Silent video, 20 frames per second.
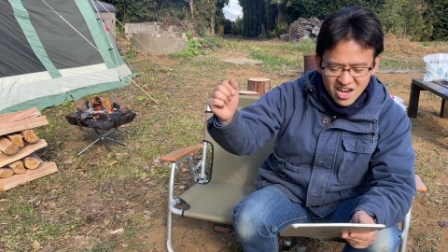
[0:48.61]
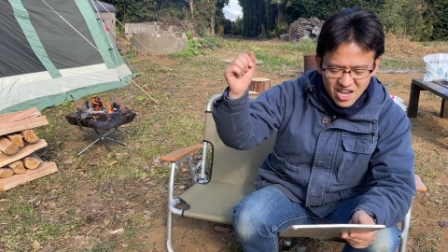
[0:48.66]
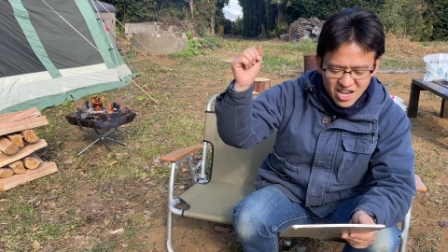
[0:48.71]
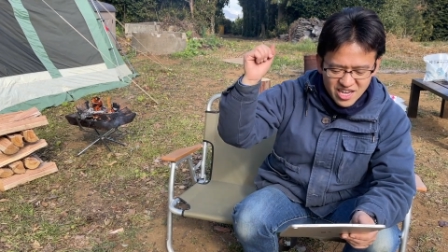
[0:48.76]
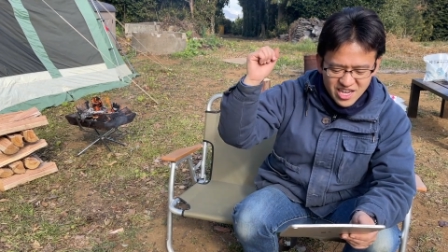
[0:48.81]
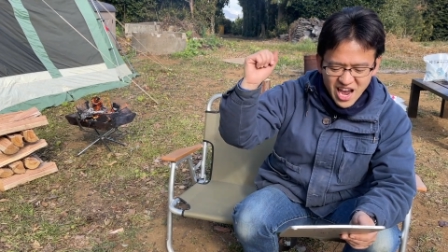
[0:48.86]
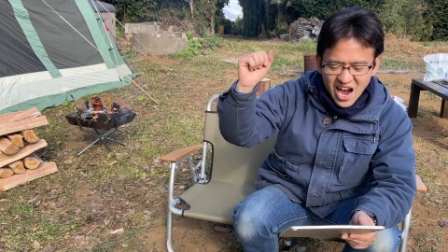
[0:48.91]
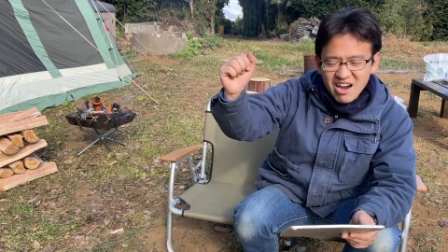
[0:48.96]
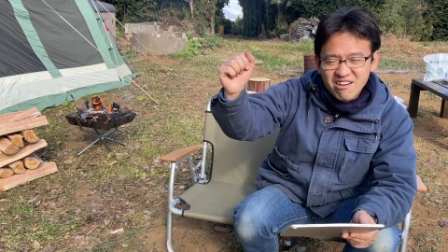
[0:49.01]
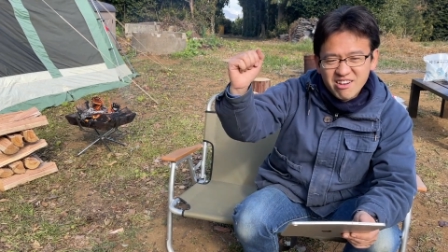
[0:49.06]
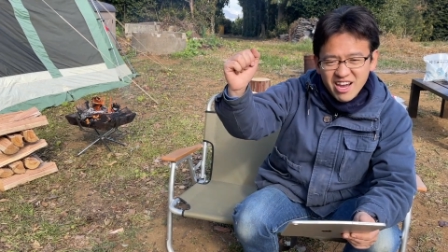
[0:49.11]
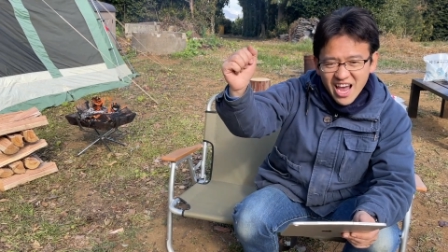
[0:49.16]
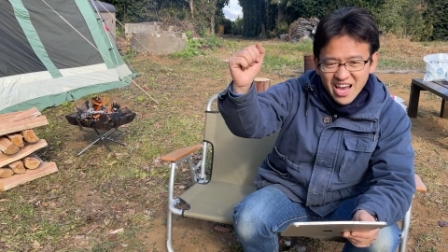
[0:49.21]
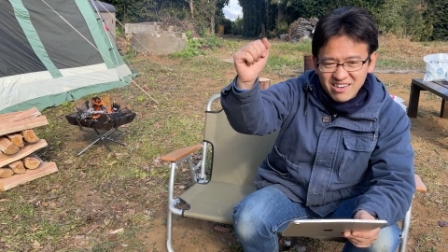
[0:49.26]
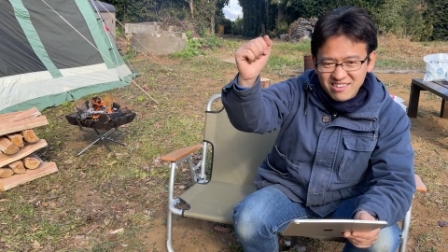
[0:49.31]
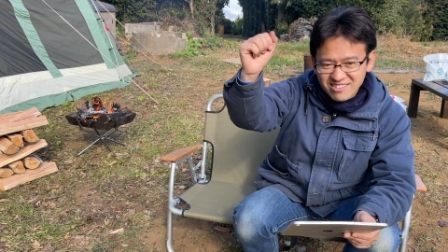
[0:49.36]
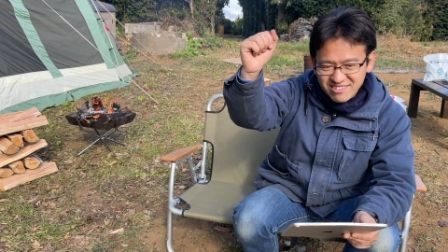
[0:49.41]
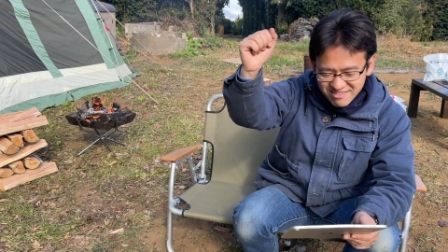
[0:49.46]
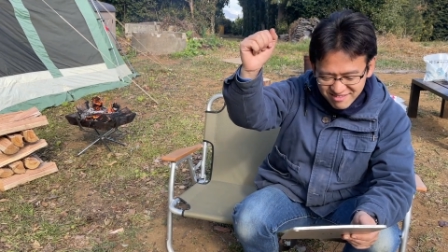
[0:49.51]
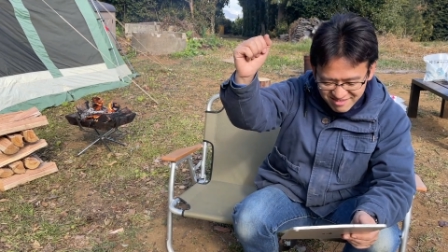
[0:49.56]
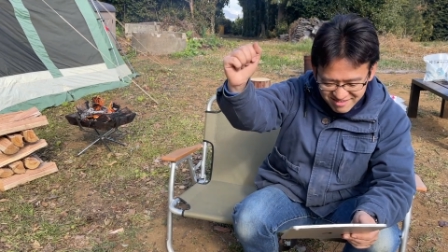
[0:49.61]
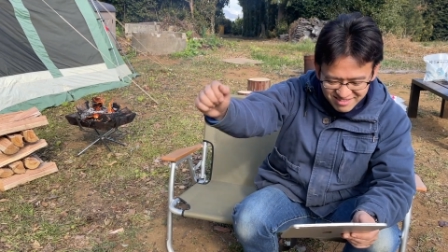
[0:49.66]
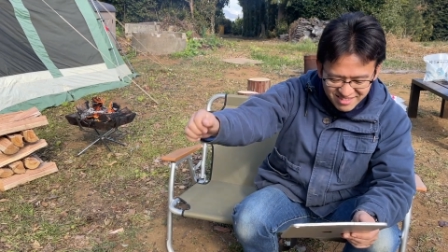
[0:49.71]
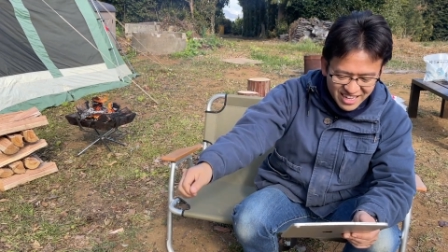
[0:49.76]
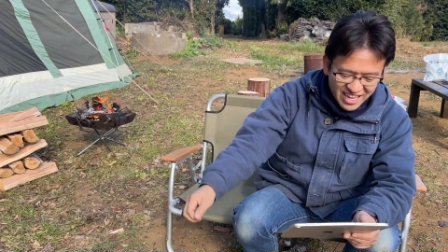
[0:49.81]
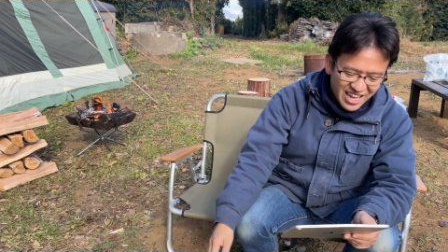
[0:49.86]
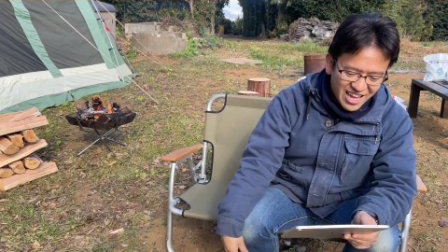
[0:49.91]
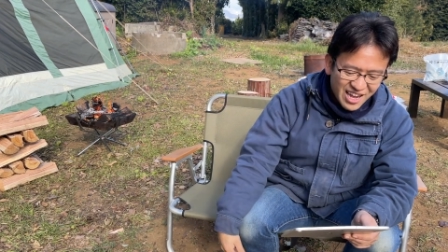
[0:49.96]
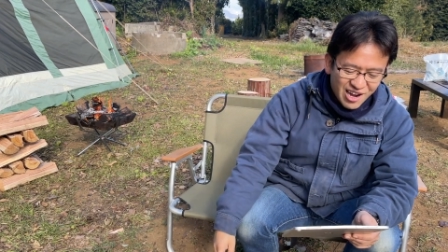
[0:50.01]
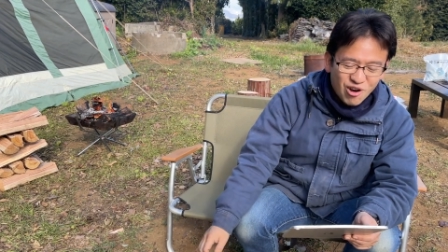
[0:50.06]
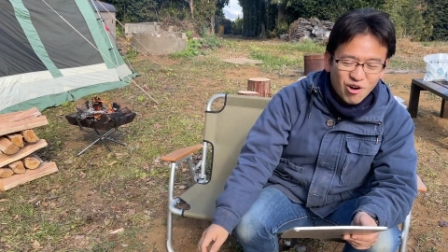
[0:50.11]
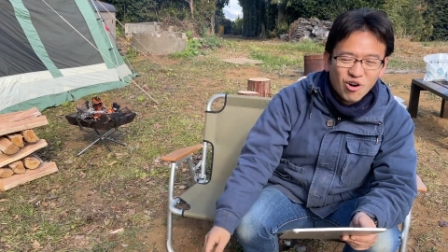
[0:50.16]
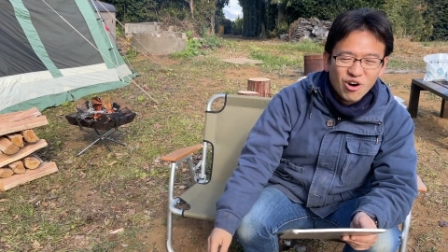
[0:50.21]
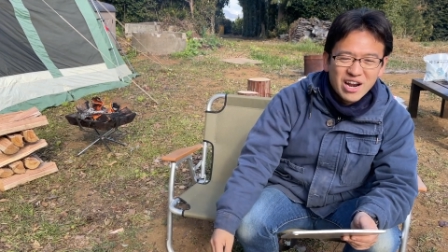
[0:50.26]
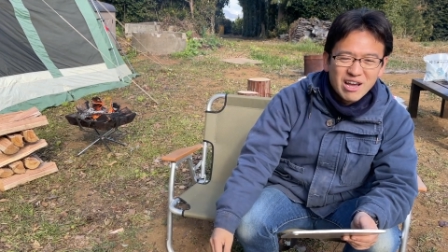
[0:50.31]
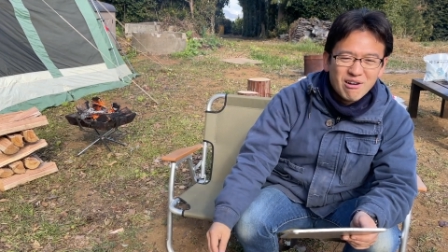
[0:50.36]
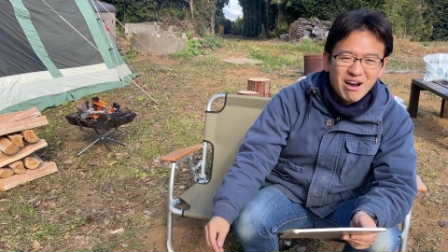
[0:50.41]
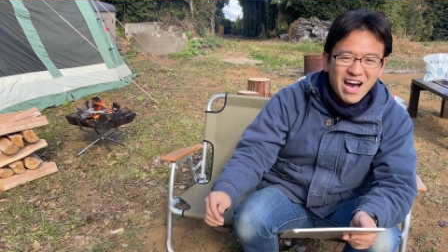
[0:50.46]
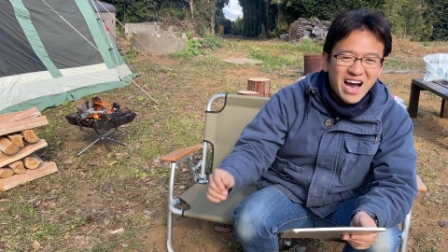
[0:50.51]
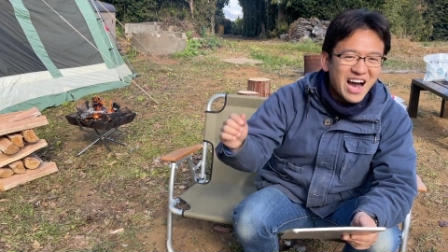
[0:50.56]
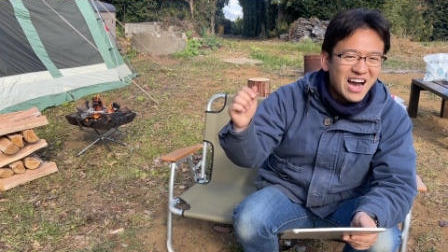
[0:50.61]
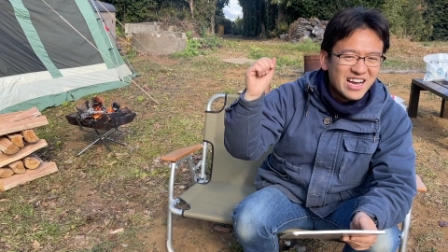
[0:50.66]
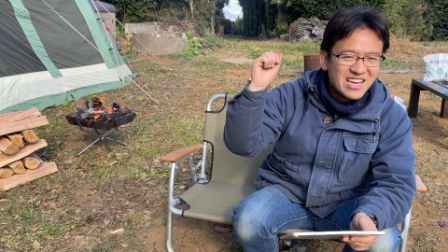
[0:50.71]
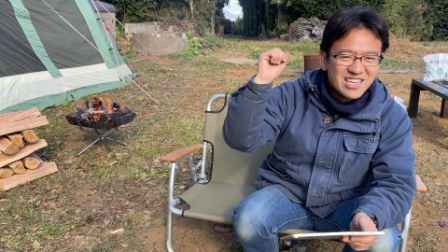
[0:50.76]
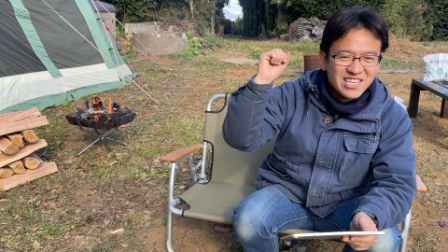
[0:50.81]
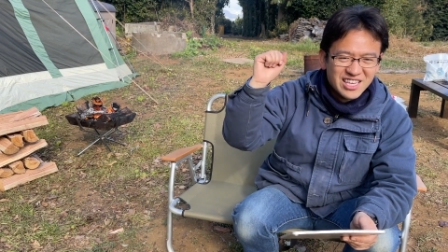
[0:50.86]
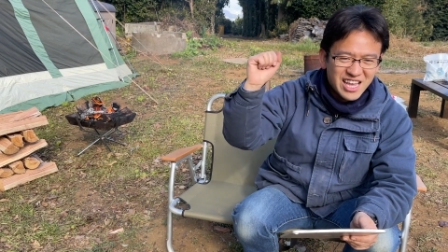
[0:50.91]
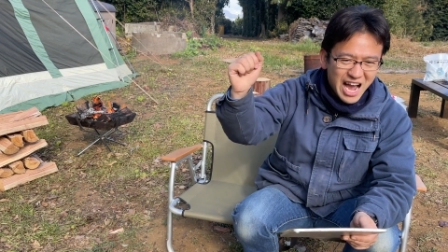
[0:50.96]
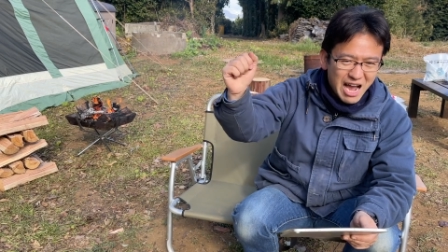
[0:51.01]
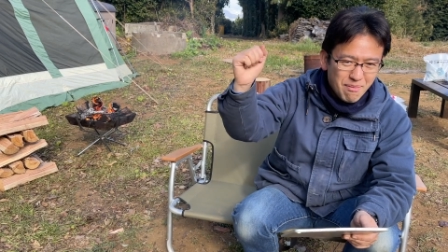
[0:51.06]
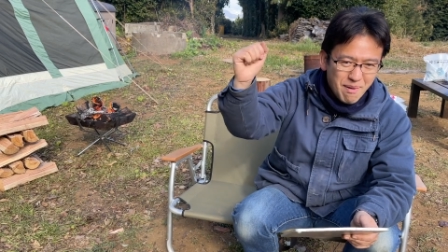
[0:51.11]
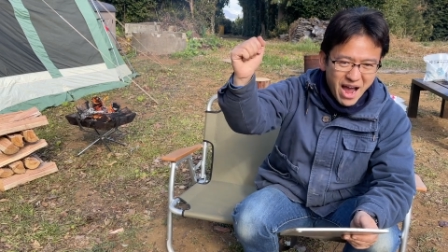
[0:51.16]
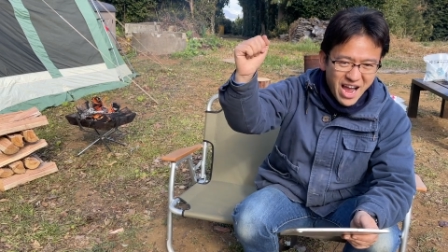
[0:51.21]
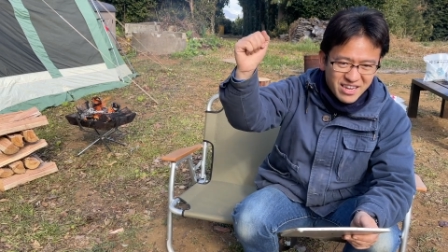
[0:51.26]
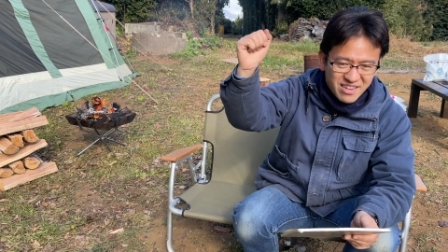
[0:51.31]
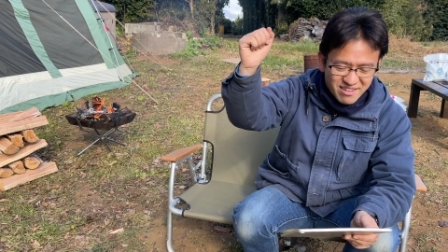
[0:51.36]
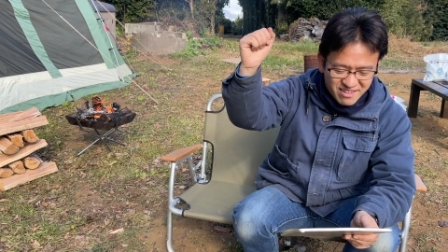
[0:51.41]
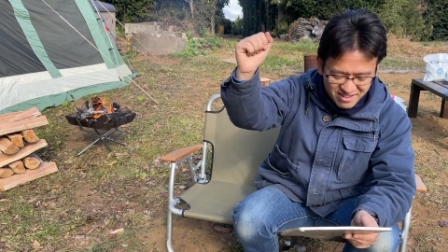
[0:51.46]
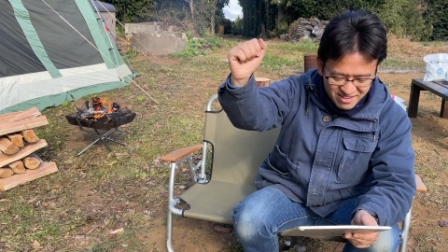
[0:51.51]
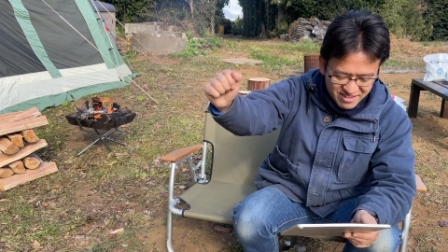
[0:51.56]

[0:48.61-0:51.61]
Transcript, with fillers: ひゃくえん。これはやばい。